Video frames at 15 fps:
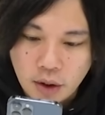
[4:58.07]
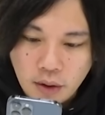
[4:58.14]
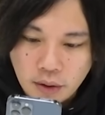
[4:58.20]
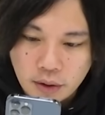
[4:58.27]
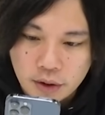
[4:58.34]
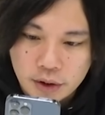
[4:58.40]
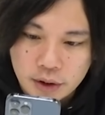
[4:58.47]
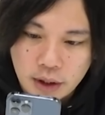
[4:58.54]

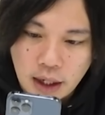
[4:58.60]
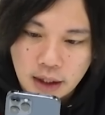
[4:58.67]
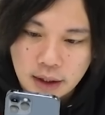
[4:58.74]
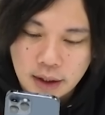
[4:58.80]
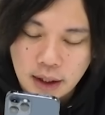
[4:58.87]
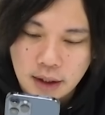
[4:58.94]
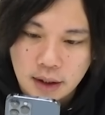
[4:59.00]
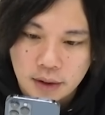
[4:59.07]
ちょっと18
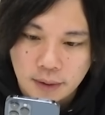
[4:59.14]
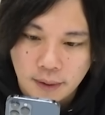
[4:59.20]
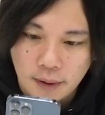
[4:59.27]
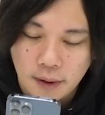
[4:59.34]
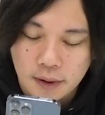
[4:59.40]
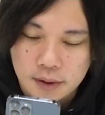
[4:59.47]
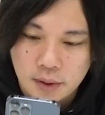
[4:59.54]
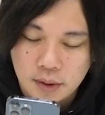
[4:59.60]
ターンだ
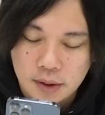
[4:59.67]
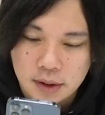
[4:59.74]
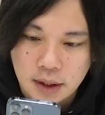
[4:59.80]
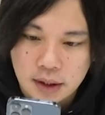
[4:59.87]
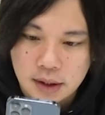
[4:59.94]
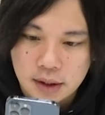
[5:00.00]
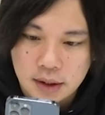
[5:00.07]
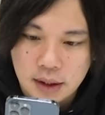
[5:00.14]
と、即
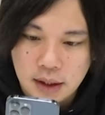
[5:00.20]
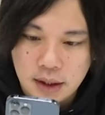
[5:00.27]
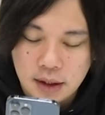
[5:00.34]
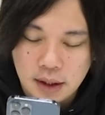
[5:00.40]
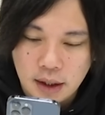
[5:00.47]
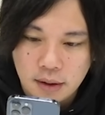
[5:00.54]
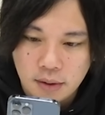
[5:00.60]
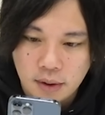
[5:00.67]
殺
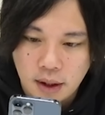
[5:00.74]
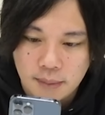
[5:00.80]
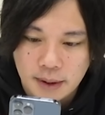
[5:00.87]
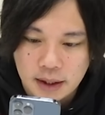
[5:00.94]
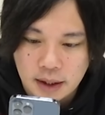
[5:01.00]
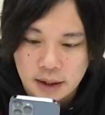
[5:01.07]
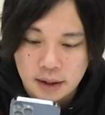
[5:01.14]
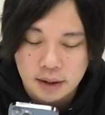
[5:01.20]
EL とか
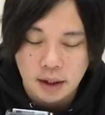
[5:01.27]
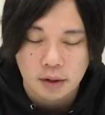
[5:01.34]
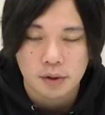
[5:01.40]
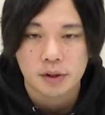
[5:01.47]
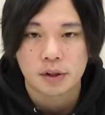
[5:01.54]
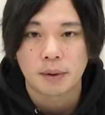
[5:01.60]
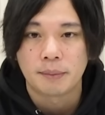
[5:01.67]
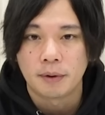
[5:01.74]
まで行ったと
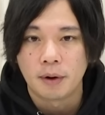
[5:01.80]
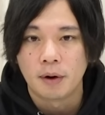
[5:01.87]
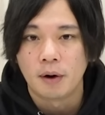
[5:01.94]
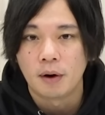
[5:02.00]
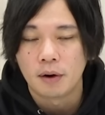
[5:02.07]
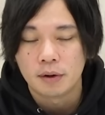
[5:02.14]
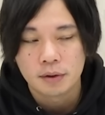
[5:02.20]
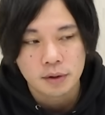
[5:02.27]
して
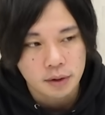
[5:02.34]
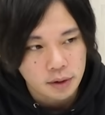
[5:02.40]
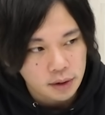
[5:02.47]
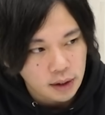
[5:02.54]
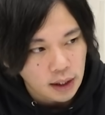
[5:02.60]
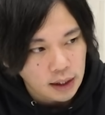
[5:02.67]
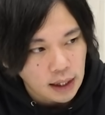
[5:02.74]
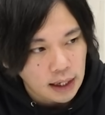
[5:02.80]
も、
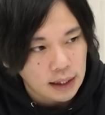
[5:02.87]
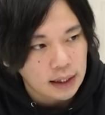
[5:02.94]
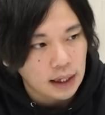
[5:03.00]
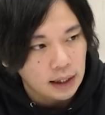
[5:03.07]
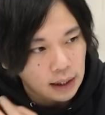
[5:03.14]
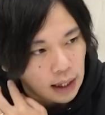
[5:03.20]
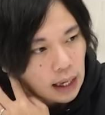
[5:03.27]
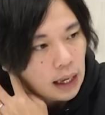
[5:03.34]
打てない
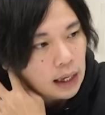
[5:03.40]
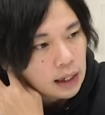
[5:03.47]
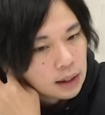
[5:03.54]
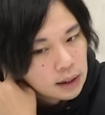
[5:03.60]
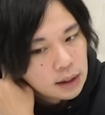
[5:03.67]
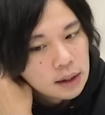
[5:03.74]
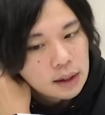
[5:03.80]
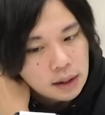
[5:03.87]
かな
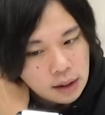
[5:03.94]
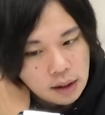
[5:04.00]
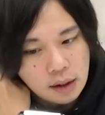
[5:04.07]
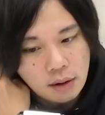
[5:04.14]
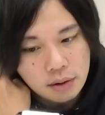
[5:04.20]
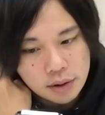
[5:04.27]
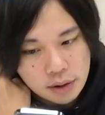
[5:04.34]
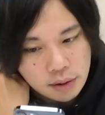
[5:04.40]

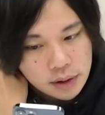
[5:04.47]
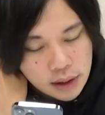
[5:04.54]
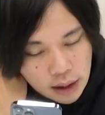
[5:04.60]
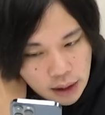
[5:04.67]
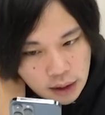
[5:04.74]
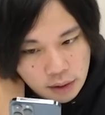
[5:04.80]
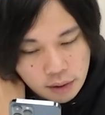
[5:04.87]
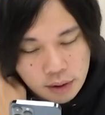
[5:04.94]
うん、星5
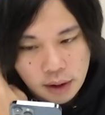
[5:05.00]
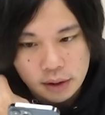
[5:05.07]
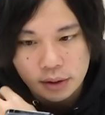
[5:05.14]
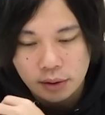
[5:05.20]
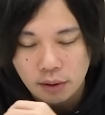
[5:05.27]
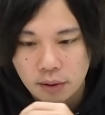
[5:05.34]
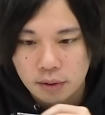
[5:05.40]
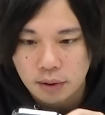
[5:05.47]
制限の
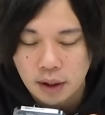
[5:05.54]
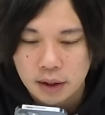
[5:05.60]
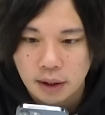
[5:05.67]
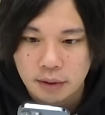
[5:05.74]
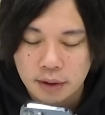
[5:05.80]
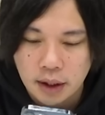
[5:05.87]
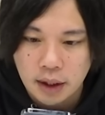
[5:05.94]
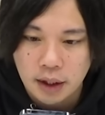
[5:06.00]
クエストとか
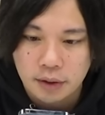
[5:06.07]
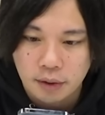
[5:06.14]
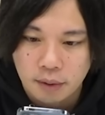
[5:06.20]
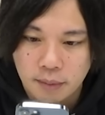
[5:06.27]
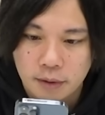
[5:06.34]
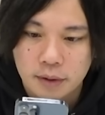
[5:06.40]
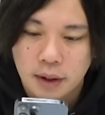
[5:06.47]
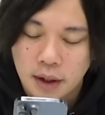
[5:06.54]
では打たないと
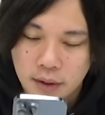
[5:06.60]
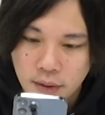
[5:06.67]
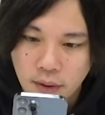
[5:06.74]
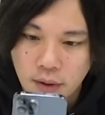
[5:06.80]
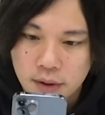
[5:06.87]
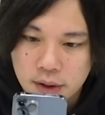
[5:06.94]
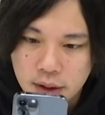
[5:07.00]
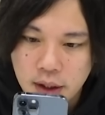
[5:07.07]
思うんだけ
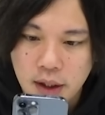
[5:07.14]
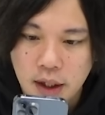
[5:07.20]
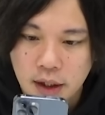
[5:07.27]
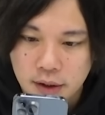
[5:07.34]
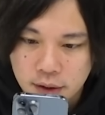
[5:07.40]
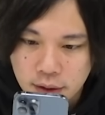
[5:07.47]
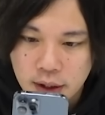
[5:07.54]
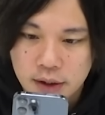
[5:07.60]
ど、次
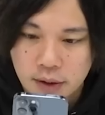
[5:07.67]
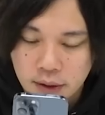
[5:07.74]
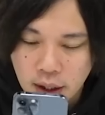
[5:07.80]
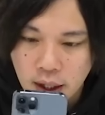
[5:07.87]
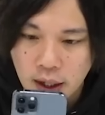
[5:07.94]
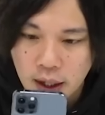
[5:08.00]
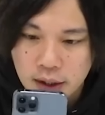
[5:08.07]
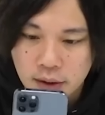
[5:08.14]
に行くクエスト
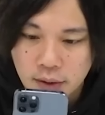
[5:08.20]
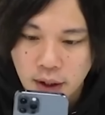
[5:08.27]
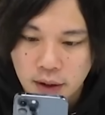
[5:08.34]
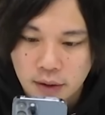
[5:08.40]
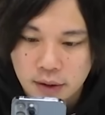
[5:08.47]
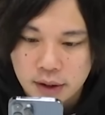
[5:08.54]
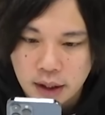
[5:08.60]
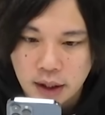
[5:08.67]
で、その
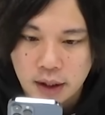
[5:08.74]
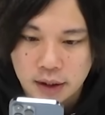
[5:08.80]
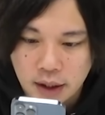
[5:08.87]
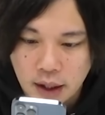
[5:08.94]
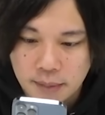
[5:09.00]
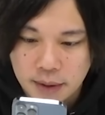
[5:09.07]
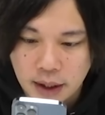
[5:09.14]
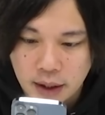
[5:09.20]
辺の使い
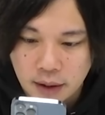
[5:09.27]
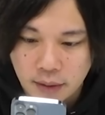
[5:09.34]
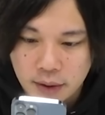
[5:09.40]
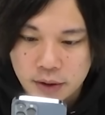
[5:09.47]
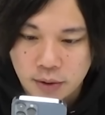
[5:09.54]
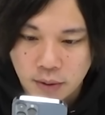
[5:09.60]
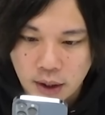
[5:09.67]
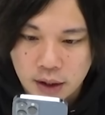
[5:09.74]
方みたいなの
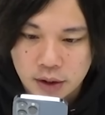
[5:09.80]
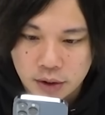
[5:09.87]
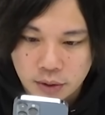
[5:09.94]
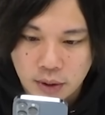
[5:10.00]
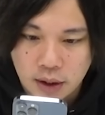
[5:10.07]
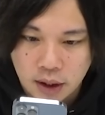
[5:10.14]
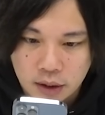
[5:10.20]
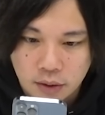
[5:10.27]
を紹介し
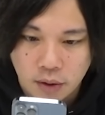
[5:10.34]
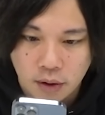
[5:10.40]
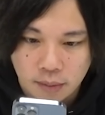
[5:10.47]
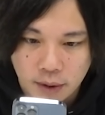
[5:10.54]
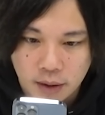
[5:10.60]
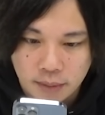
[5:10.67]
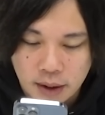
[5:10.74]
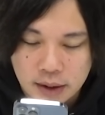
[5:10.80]
ようかなと
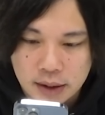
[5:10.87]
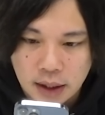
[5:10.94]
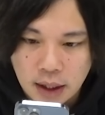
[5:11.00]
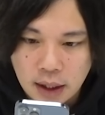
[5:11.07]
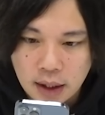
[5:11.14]
思います。